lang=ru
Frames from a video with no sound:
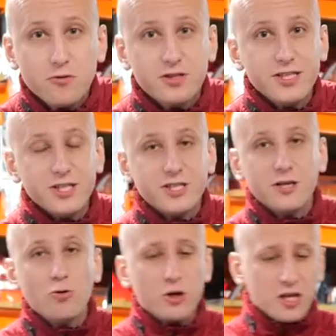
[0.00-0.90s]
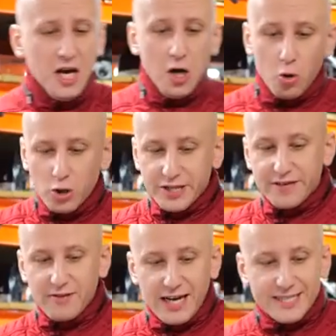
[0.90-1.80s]
2000 год. Он
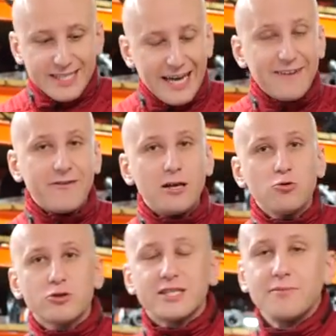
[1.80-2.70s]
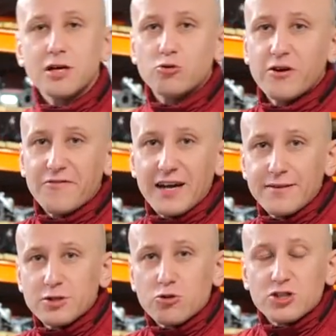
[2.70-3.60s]
является эволюцией моторов
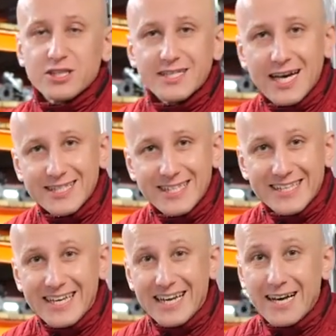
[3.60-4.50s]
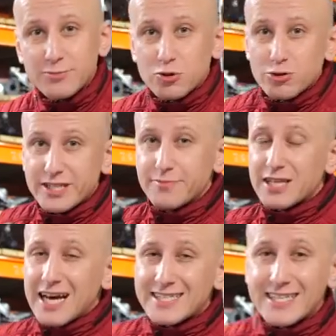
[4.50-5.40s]
М116 и
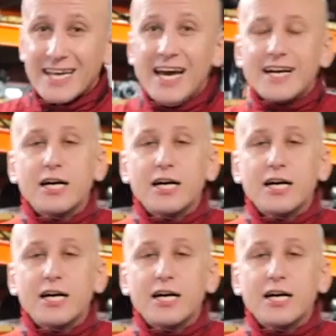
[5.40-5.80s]
М117,